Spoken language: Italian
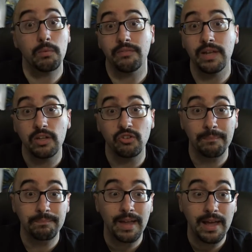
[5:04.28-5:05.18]
un re
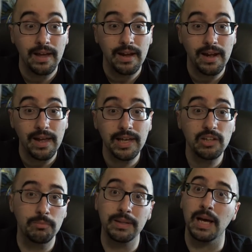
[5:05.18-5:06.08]
fenice che
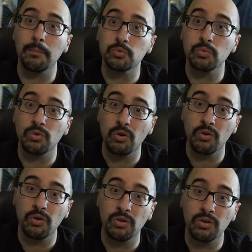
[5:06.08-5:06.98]
ci mettiamo sul
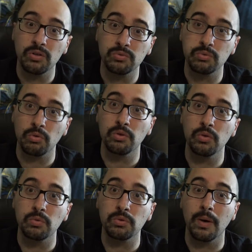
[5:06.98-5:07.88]
trono, sul trono di
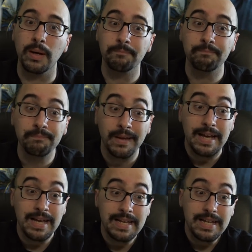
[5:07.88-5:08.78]
Ultuan?
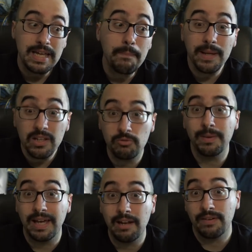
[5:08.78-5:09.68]
I
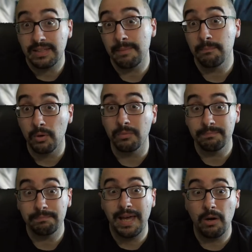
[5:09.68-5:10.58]
principi che nel
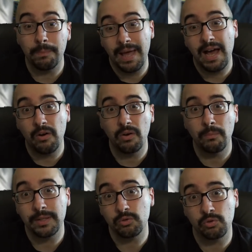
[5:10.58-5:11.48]
frattempo piano piano hanno
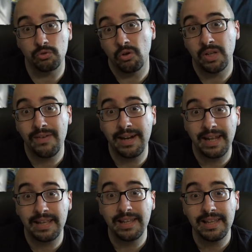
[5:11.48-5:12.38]
preso controllo dei vari
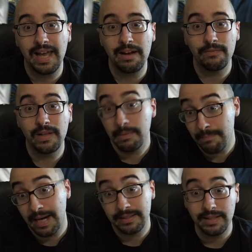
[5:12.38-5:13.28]
regni degli elfi,
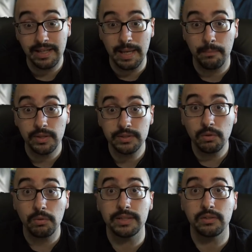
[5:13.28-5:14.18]
liberati dai demoni, si
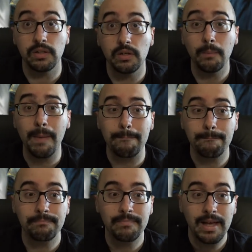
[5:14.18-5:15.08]
riuniscono e dicono, beh,
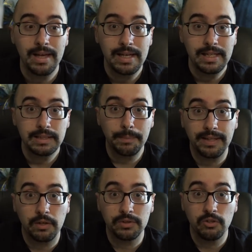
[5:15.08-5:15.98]

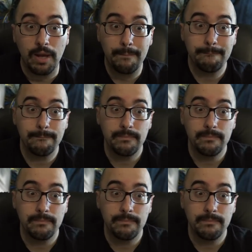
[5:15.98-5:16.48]
sapete cosa c'è?